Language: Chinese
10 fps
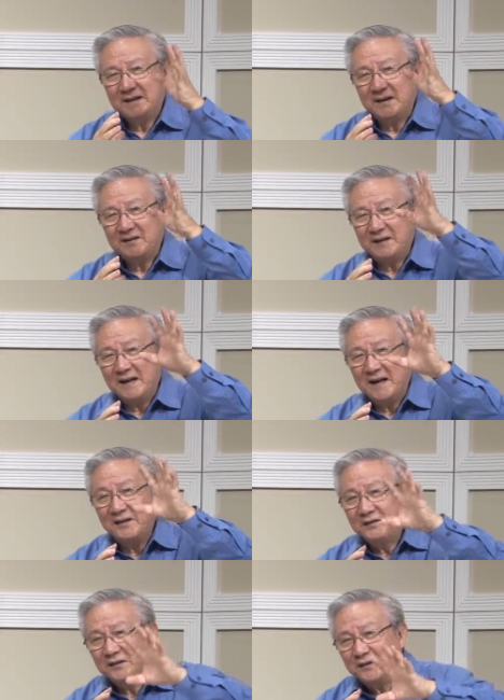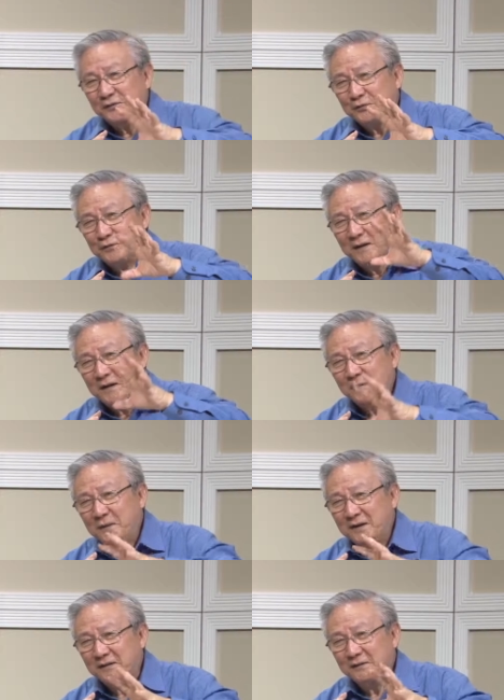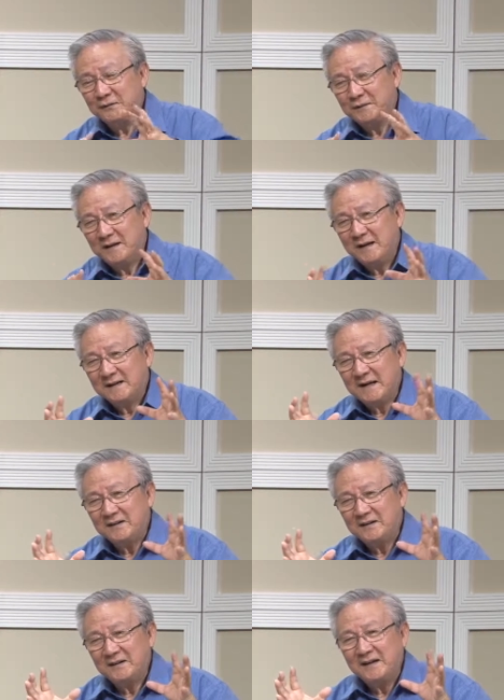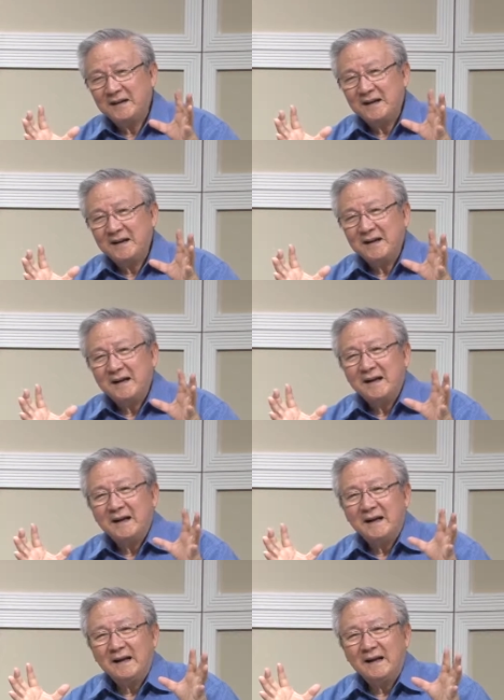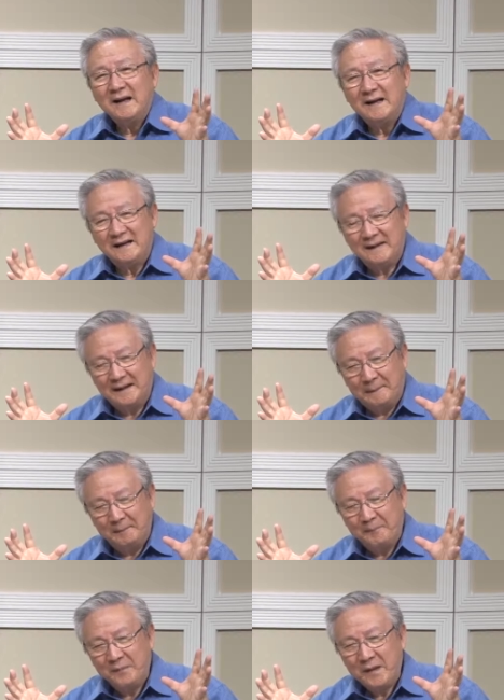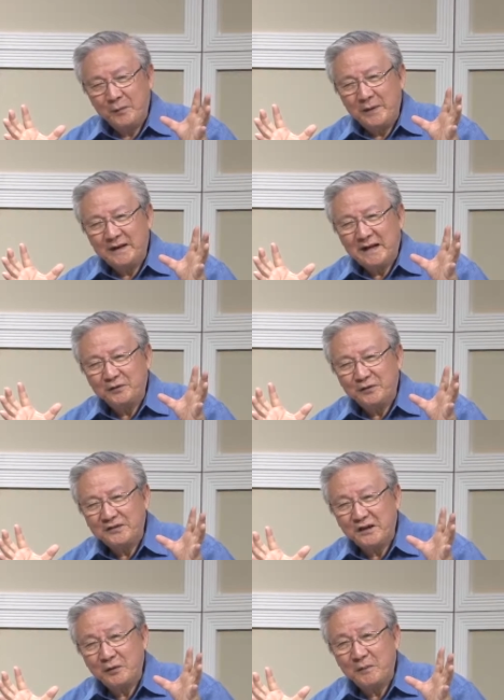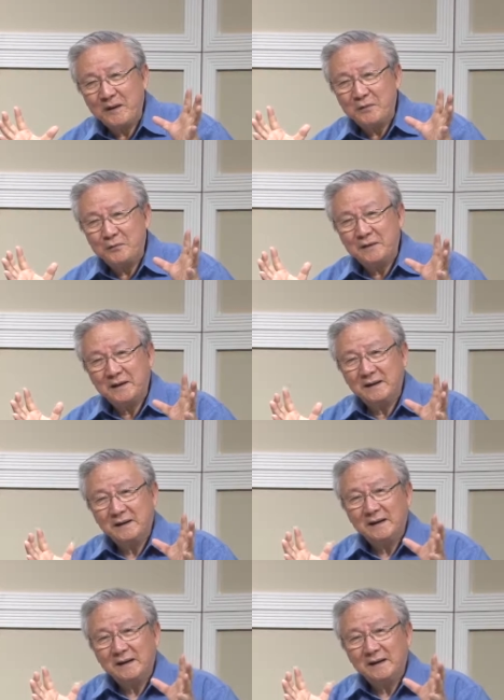他是一个恩赐的主，恩惠的主，他是啊，为他所造的万物呢，